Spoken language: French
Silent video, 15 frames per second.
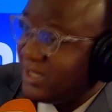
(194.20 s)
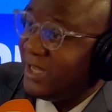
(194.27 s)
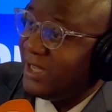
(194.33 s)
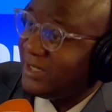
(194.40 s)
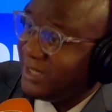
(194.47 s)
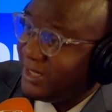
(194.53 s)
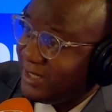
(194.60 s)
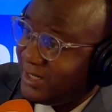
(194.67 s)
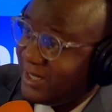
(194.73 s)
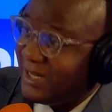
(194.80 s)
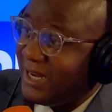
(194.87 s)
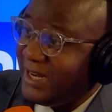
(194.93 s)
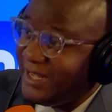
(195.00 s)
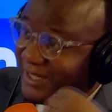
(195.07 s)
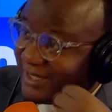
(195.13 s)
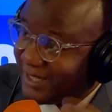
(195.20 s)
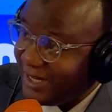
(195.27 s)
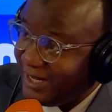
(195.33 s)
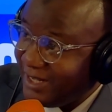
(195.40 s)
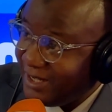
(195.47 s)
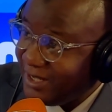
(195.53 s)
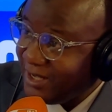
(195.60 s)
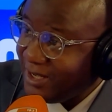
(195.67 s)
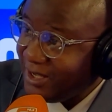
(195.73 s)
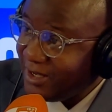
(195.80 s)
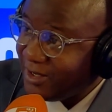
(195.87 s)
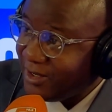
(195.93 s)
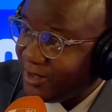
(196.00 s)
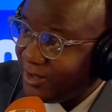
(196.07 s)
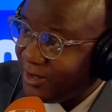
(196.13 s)
c'est d'aller installer
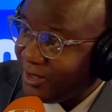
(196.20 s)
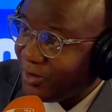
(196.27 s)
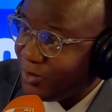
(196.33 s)
euh,